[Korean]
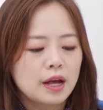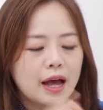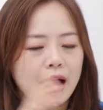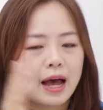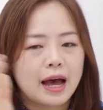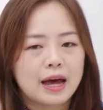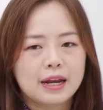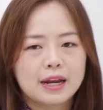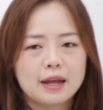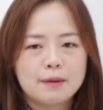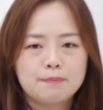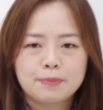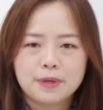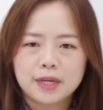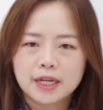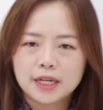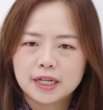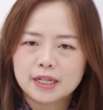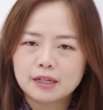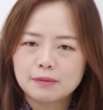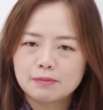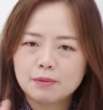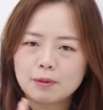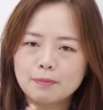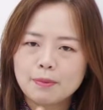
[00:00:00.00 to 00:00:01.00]
아래
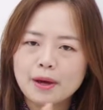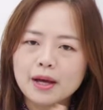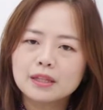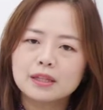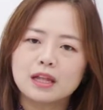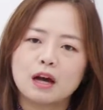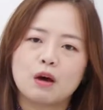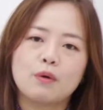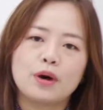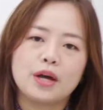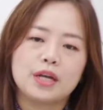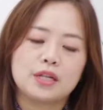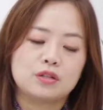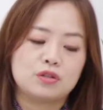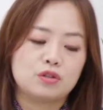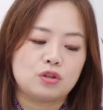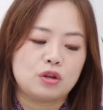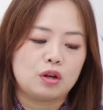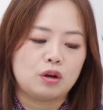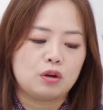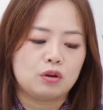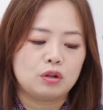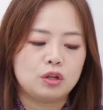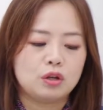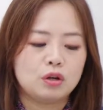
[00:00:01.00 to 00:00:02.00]
빗금이 막 나와
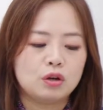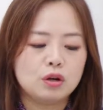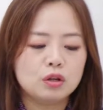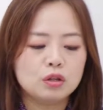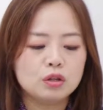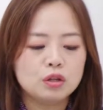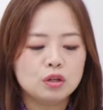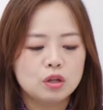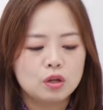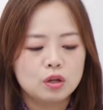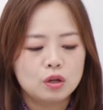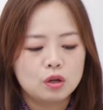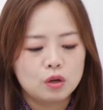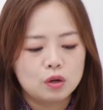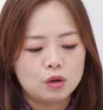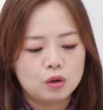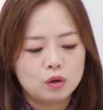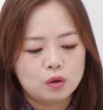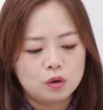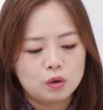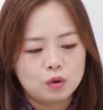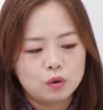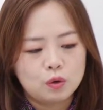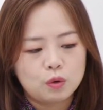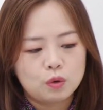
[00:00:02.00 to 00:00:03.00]
있어요. 이건
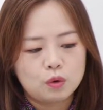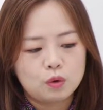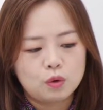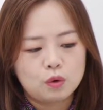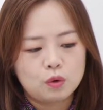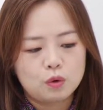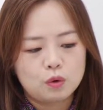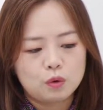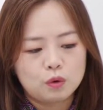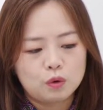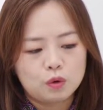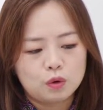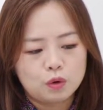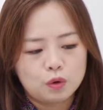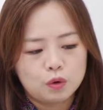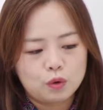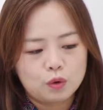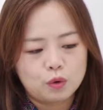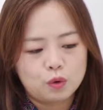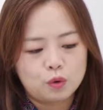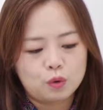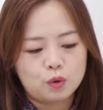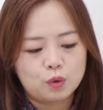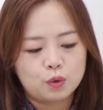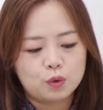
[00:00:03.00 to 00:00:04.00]

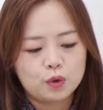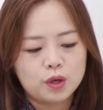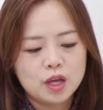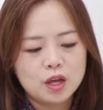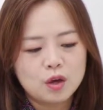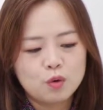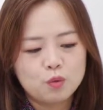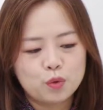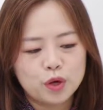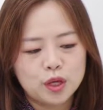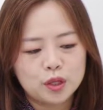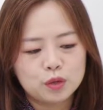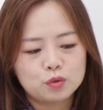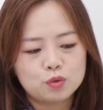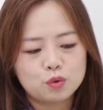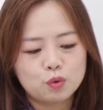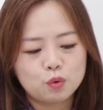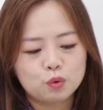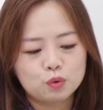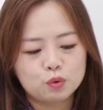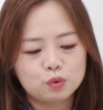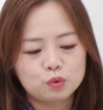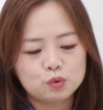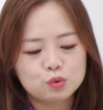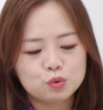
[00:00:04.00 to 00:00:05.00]
이렇게
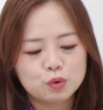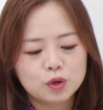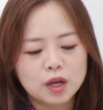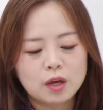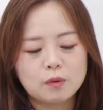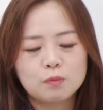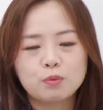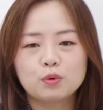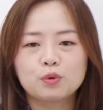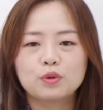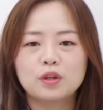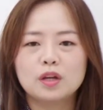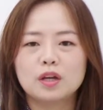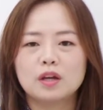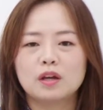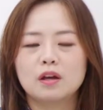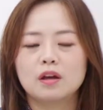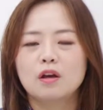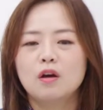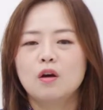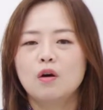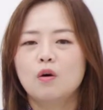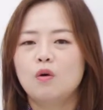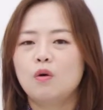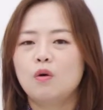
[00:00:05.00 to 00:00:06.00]
왼쪽 오른쪽 해보니